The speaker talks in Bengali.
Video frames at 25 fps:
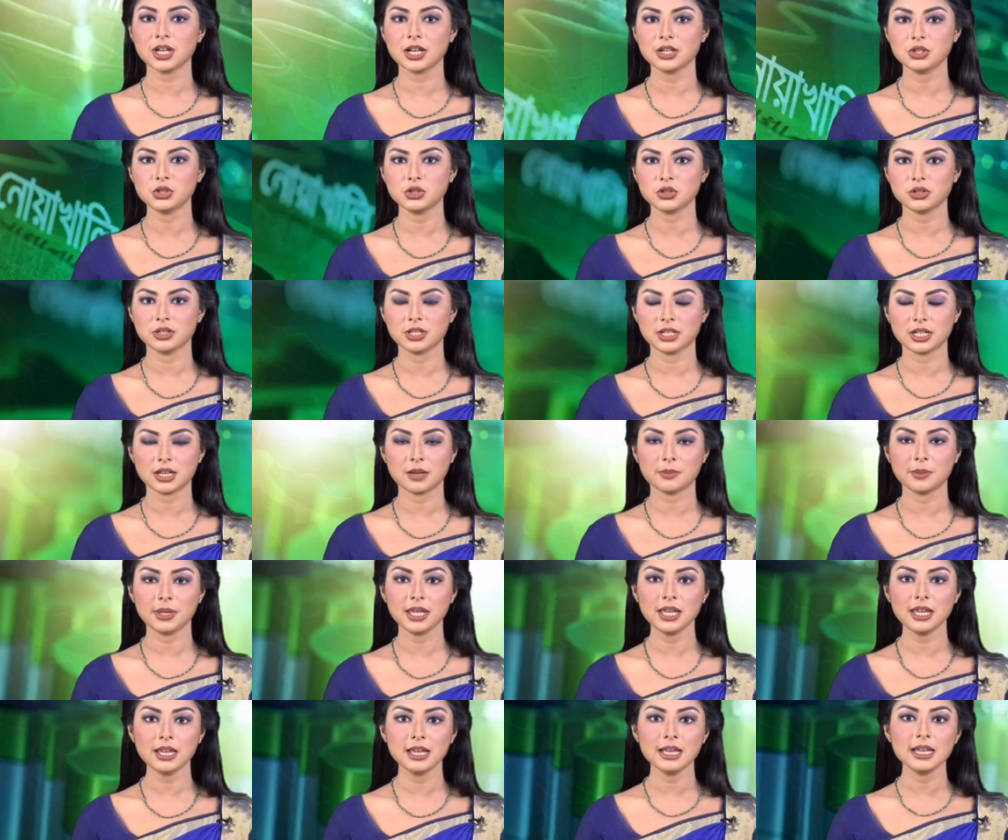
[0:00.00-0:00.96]
ষাট জনের
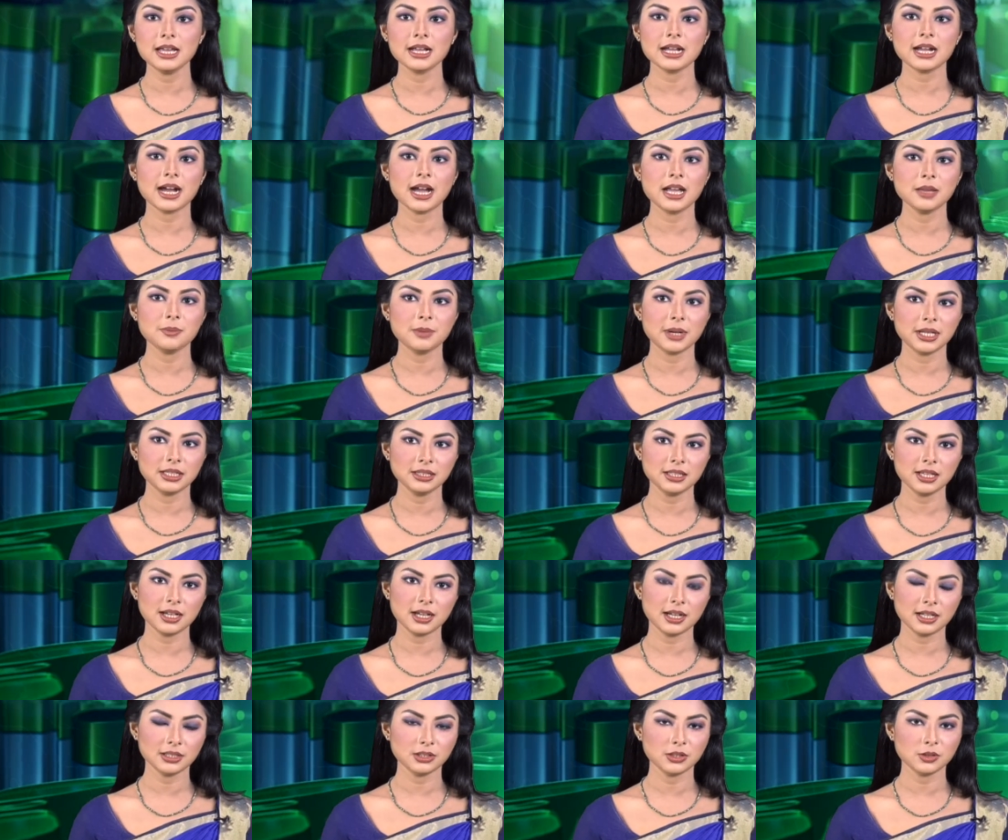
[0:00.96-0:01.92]
নামে
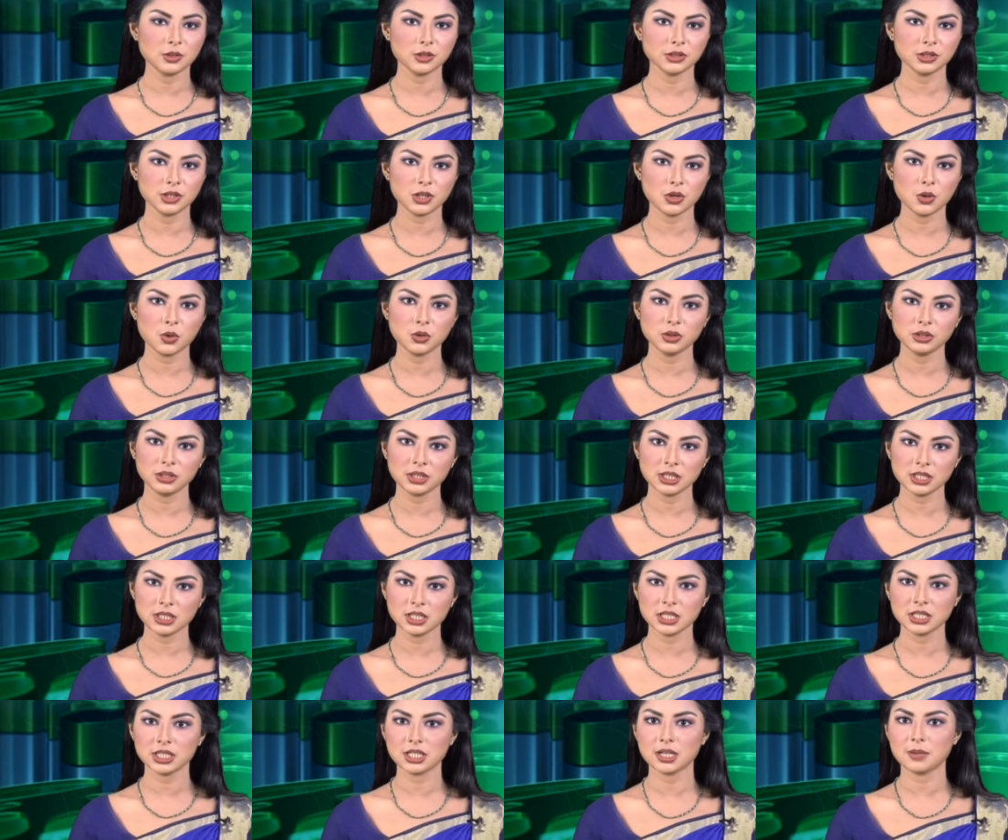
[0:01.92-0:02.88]
গাইবান্ধা আদালতে
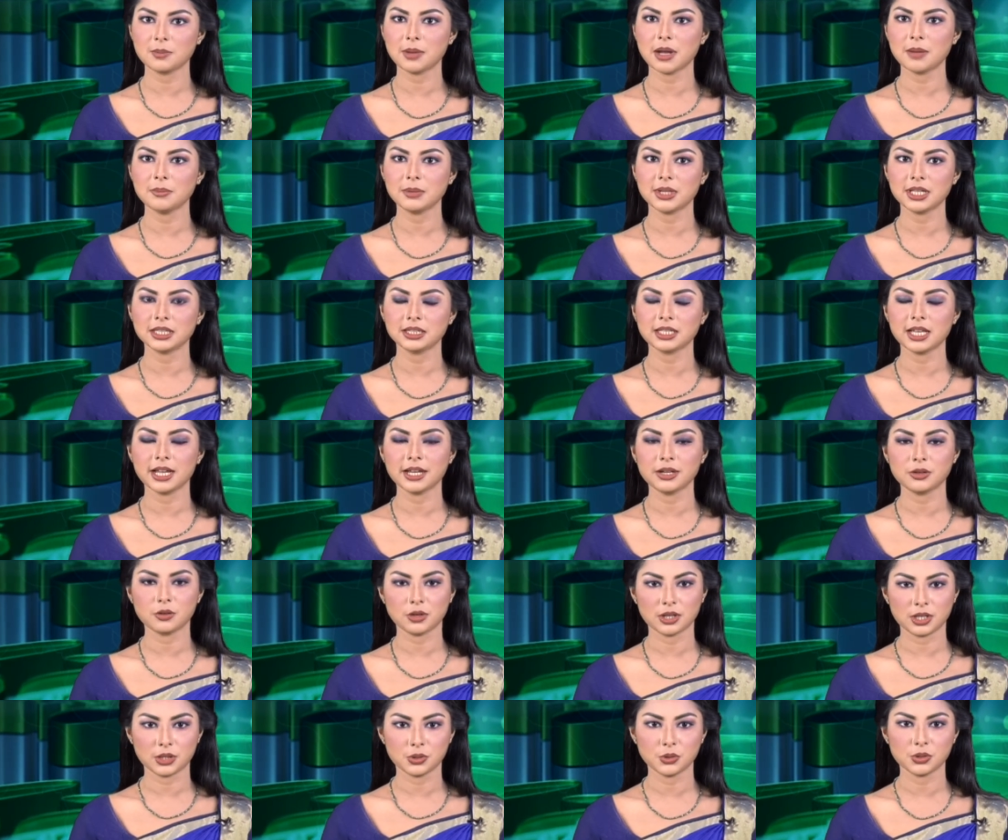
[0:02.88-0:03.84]
হত্যাচেষ্টা মামলা দায়ের
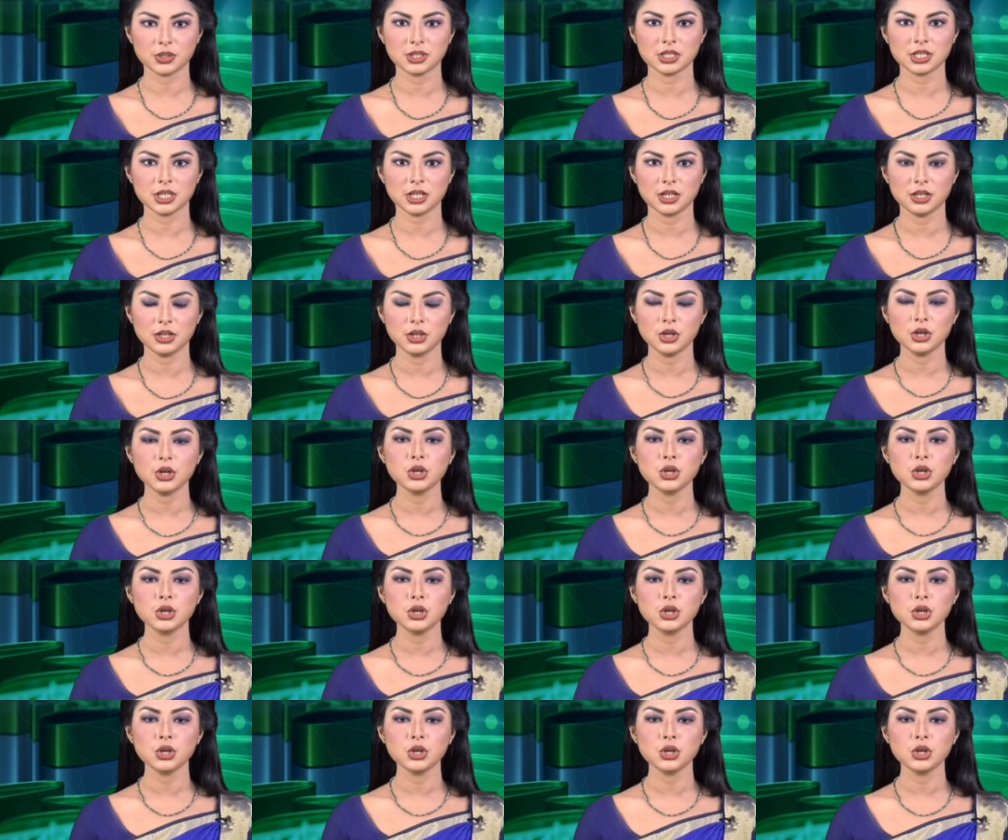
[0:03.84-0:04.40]
করা হয়েছে